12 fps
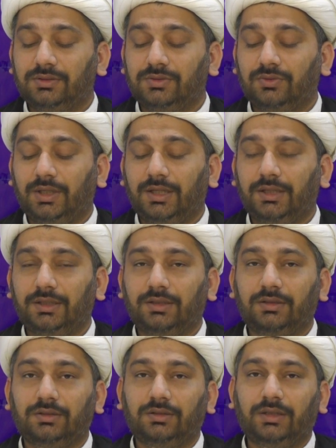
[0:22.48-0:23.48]
सुर
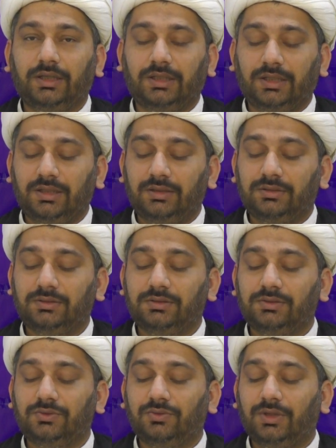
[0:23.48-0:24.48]
इकर
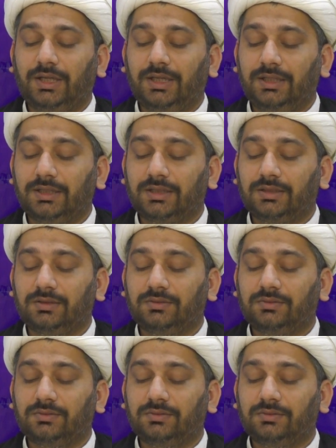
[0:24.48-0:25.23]
सुर अलग